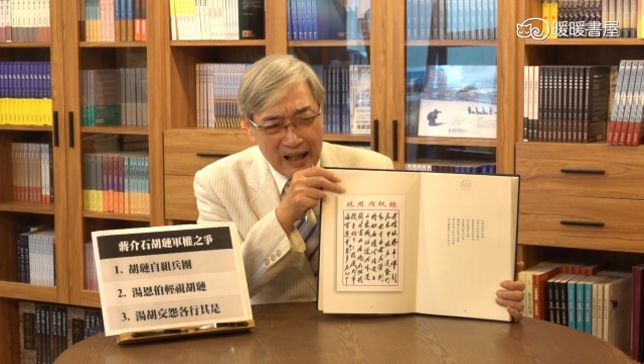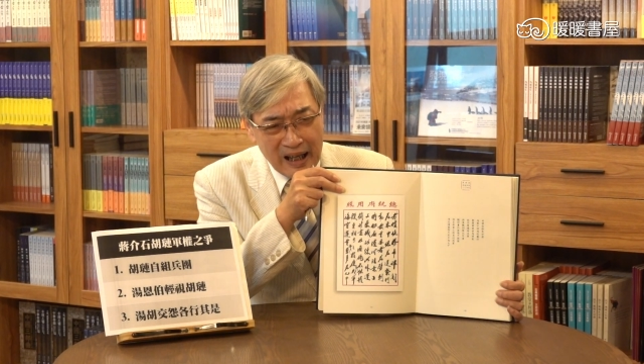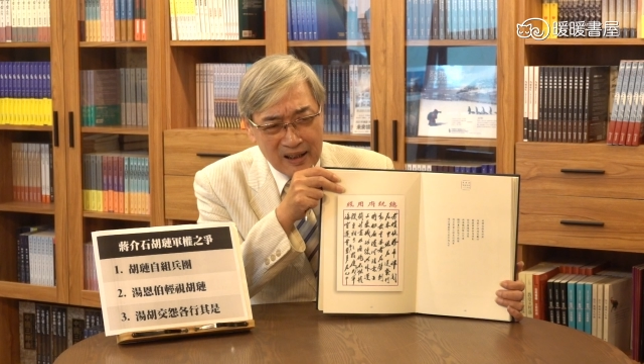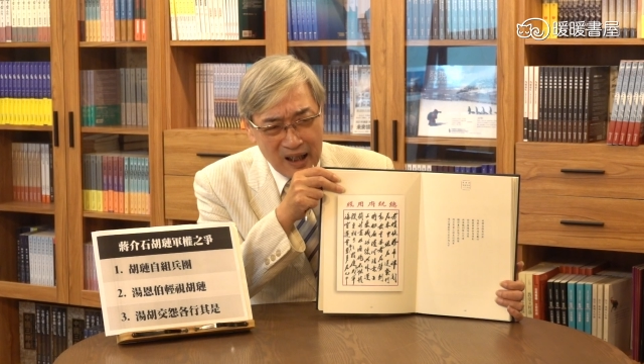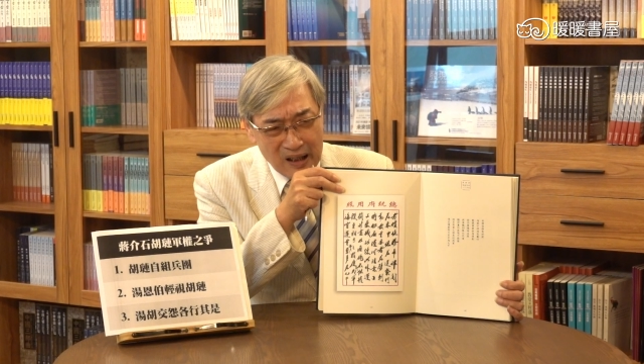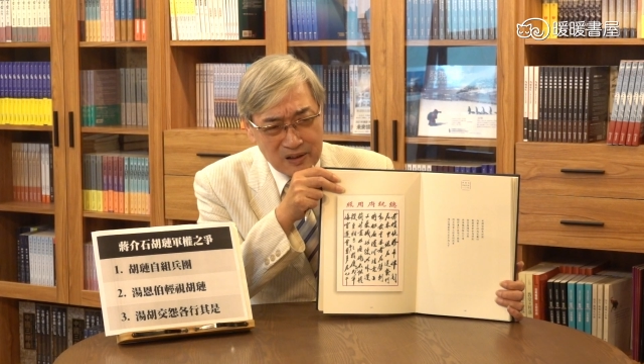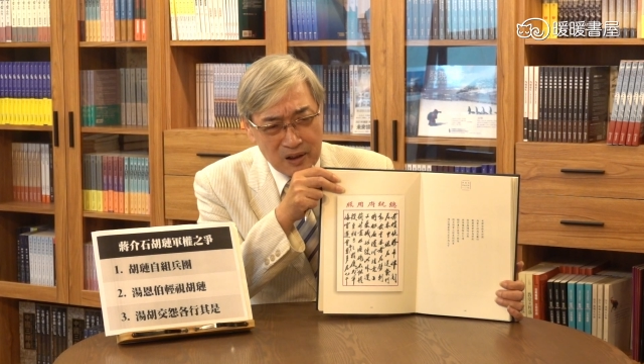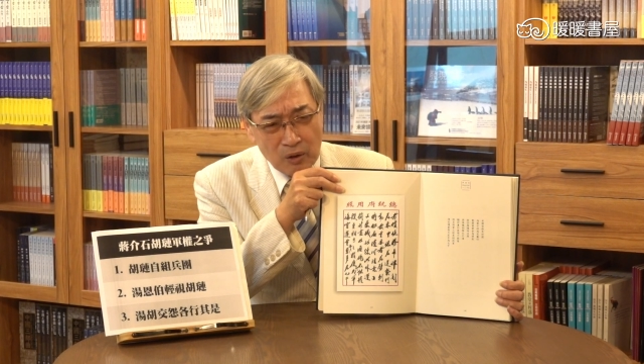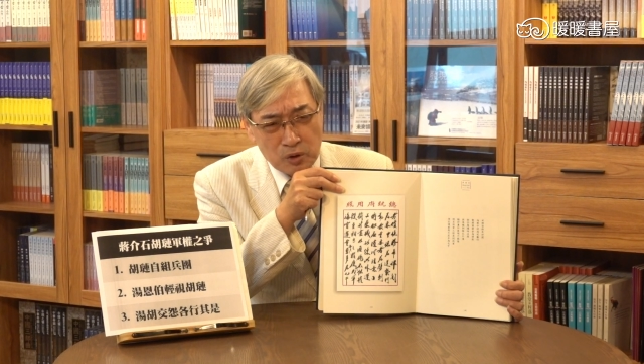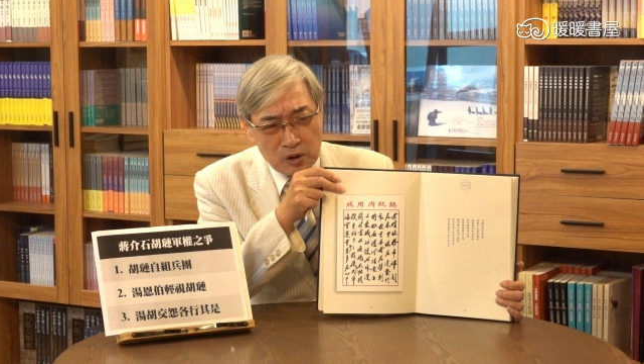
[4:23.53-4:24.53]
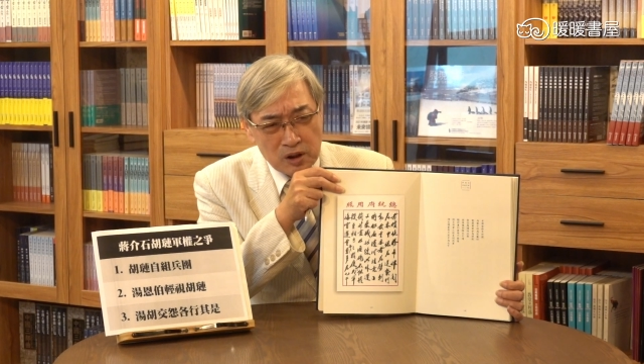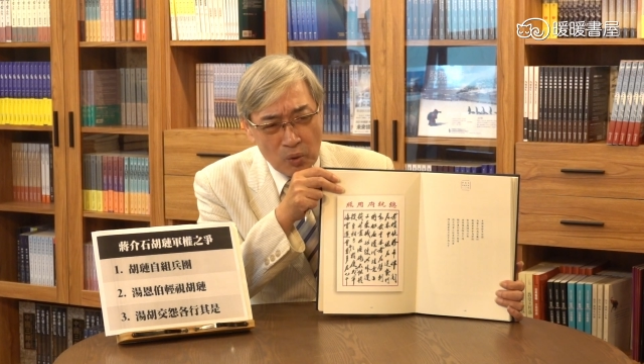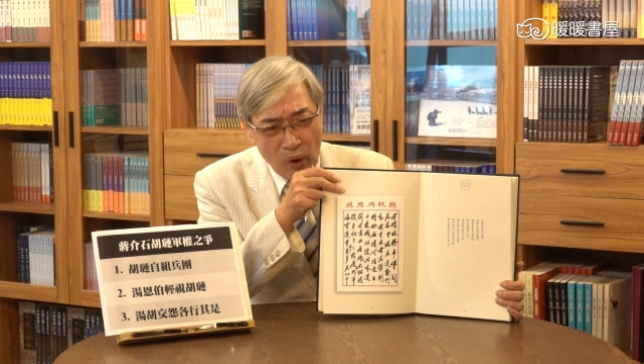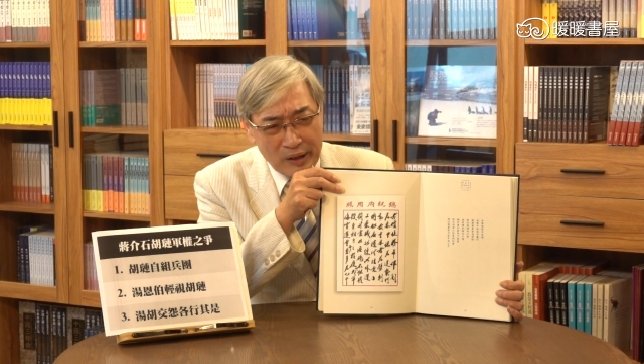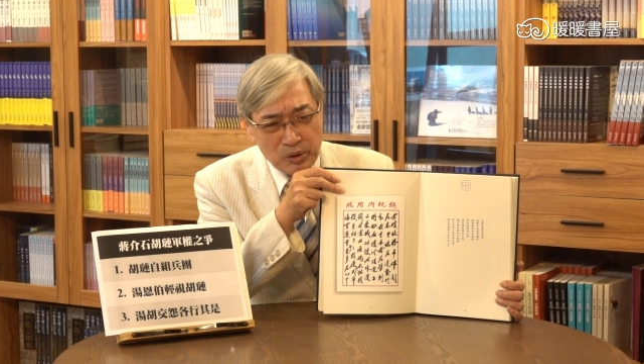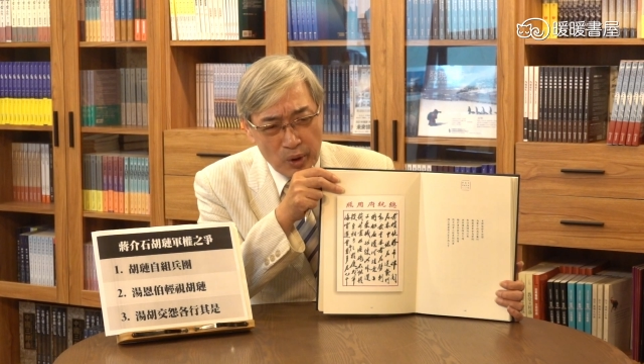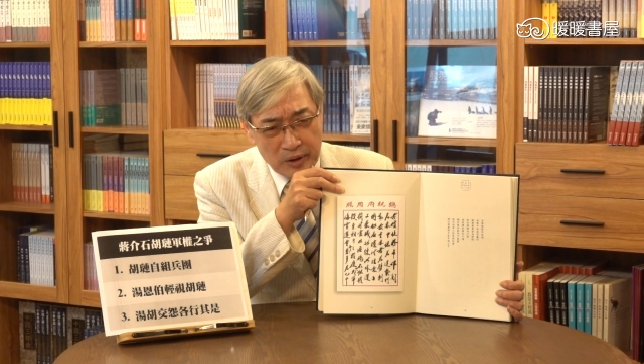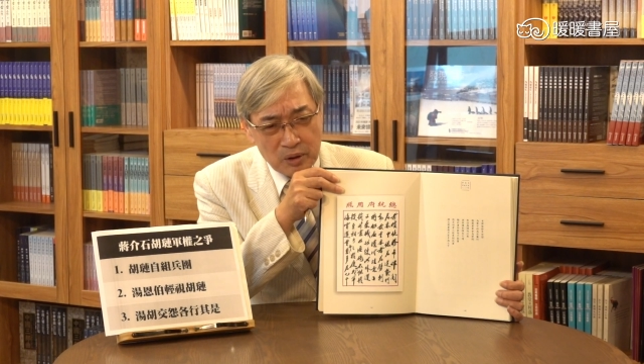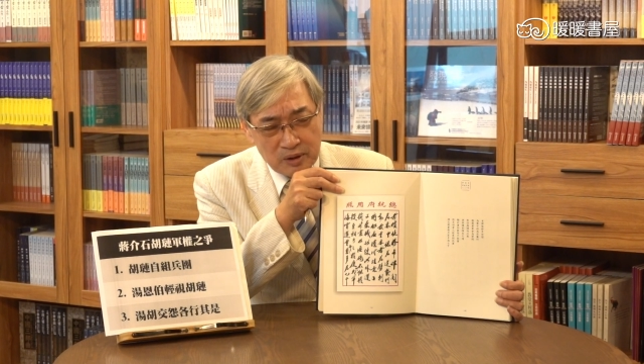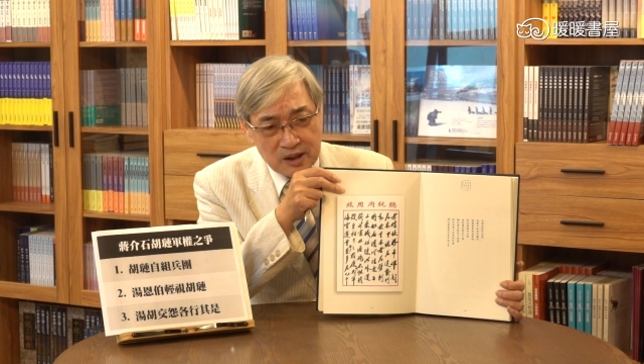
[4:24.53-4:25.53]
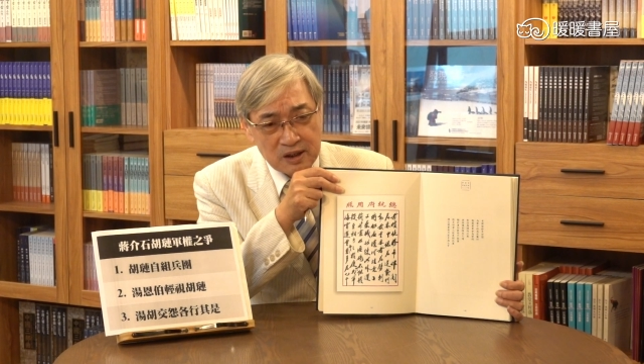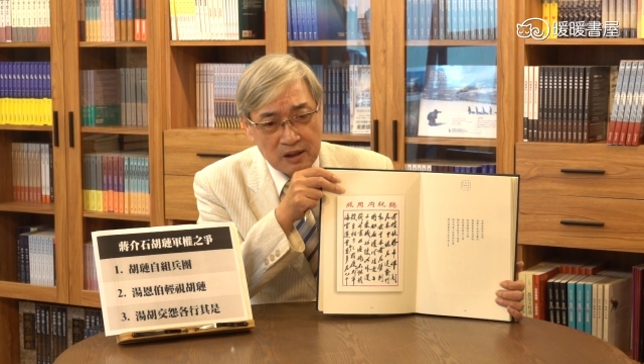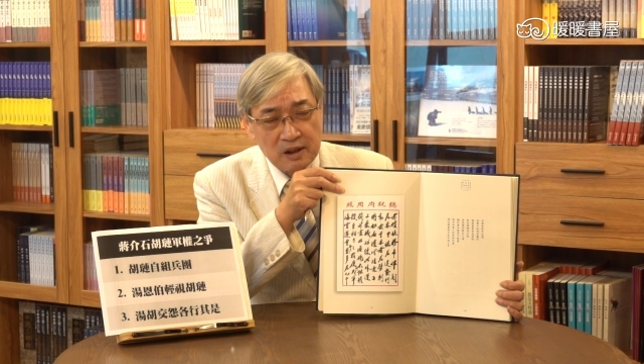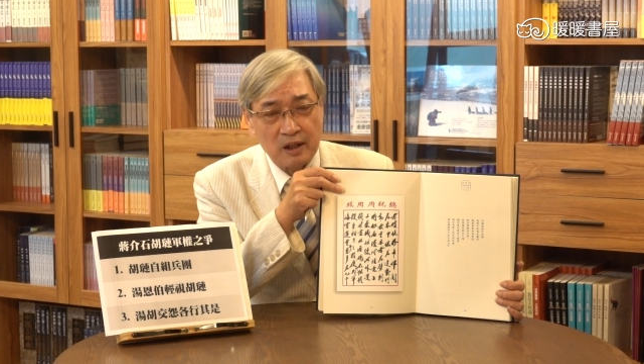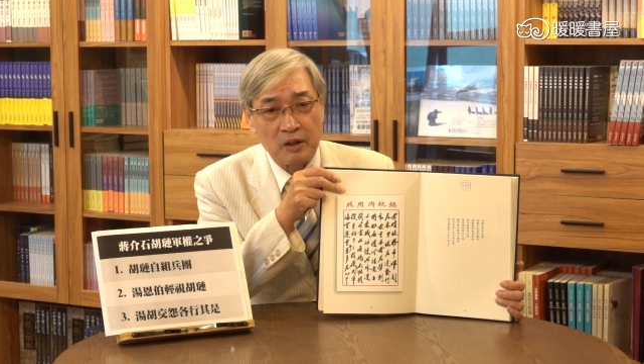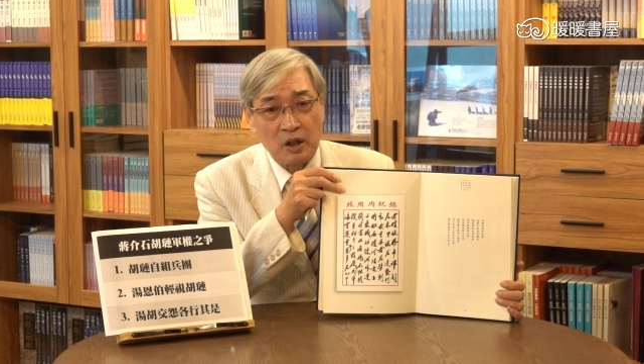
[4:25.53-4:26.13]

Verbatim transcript: 案看到就是完全都是真的。